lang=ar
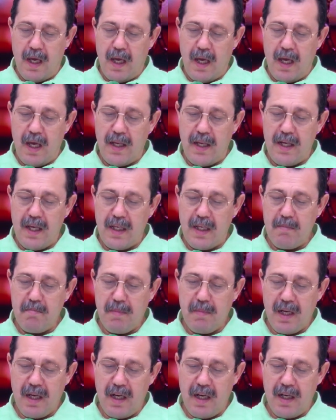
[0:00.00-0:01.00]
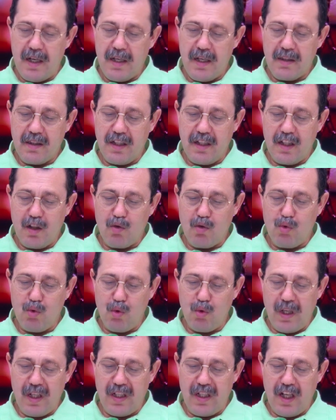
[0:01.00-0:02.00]
أنا امرأة
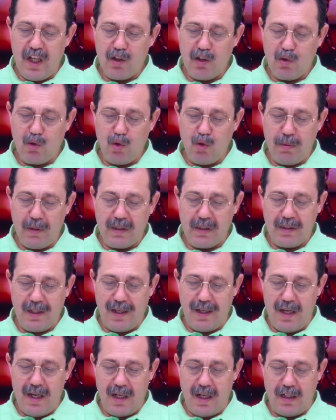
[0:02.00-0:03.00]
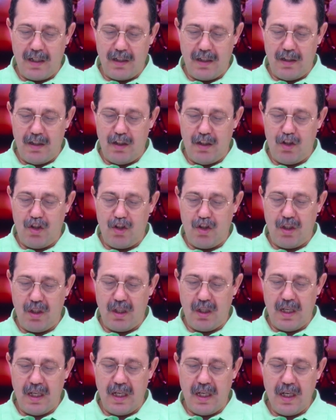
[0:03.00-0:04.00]
اضطررت أن أطلب الطلاق
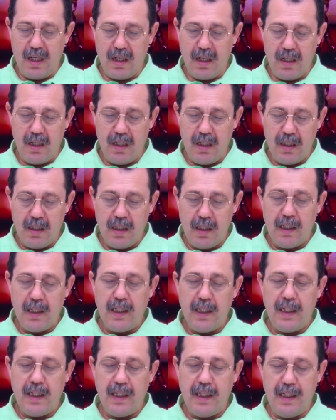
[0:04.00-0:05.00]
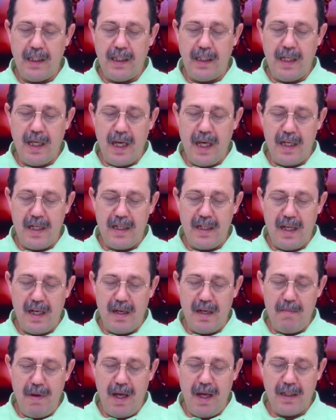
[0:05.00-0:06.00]
للشقاق إلا أن
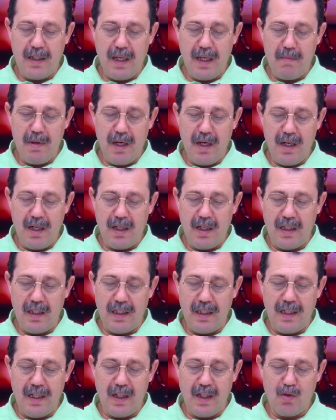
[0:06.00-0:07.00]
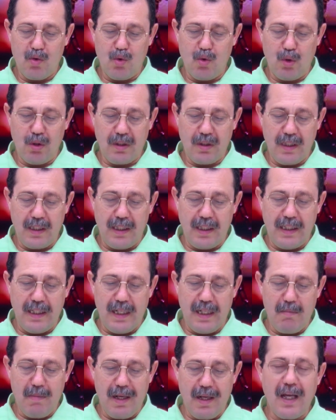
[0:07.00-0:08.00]
المحكمة لا تعطي
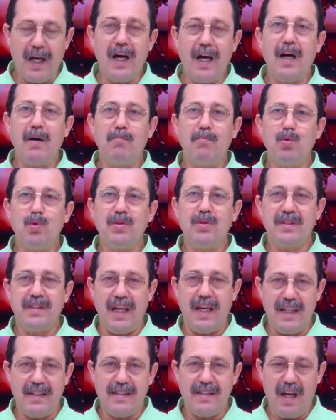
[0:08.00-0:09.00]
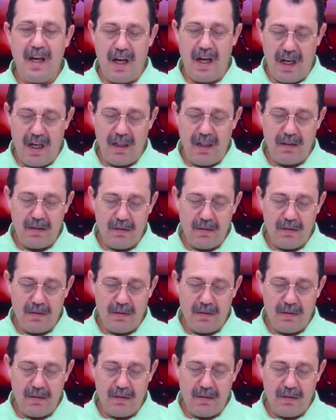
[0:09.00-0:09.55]
للمرأة متعتها